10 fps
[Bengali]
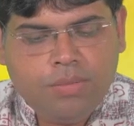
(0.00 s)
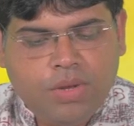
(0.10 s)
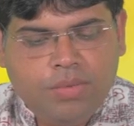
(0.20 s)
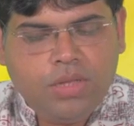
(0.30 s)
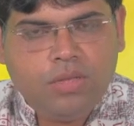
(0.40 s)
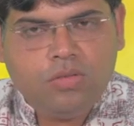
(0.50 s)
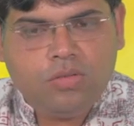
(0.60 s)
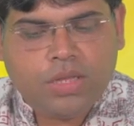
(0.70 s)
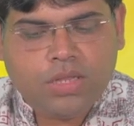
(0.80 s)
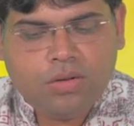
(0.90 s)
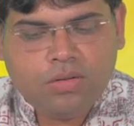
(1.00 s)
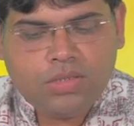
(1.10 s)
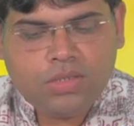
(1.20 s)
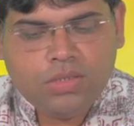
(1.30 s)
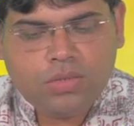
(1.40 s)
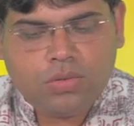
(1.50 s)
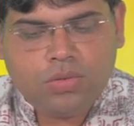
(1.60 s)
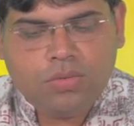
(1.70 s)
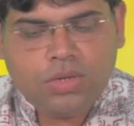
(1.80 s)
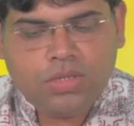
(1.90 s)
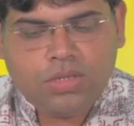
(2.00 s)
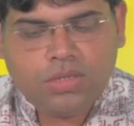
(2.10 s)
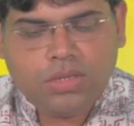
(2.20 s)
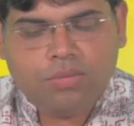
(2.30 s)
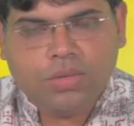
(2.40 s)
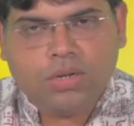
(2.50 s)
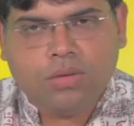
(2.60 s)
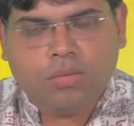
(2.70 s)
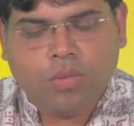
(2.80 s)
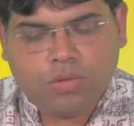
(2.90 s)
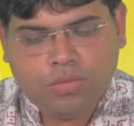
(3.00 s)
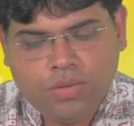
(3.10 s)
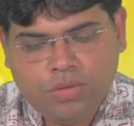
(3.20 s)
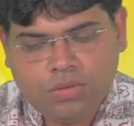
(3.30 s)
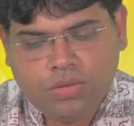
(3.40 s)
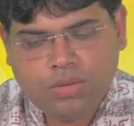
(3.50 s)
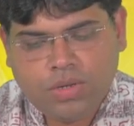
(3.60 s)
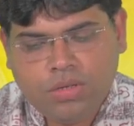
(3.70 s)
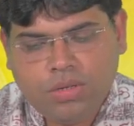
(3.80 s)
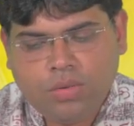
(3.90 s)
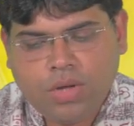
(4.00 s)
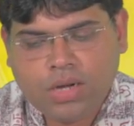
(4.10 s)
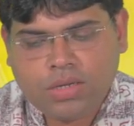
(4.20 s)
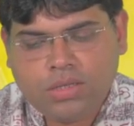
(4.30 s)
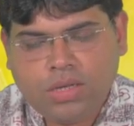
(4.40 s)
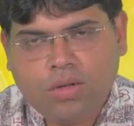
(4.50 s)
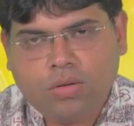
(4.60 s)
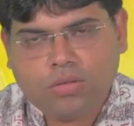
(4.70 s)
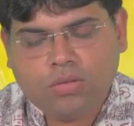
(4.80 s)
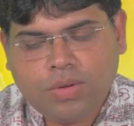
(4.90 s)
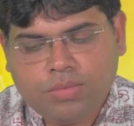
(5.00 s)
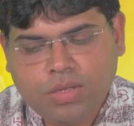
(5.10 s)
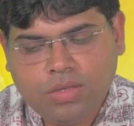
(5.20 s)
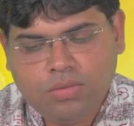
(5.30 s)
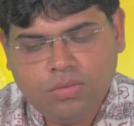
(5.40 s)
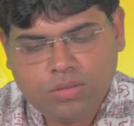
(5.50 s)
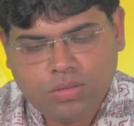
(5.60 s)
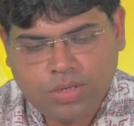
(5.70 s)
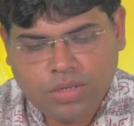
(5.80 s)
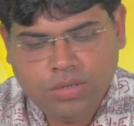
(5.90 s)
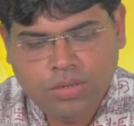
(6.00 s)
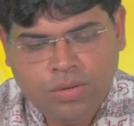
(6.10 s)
প্রেমে কিন্তু বাধা রয়েছে শ্বশুরবাড়ির সাথে আপনার মতবিরোধ হতে পারে এবং আটকে থাকা অর্থপ্রাপ্তি কিন্তু হতে পারে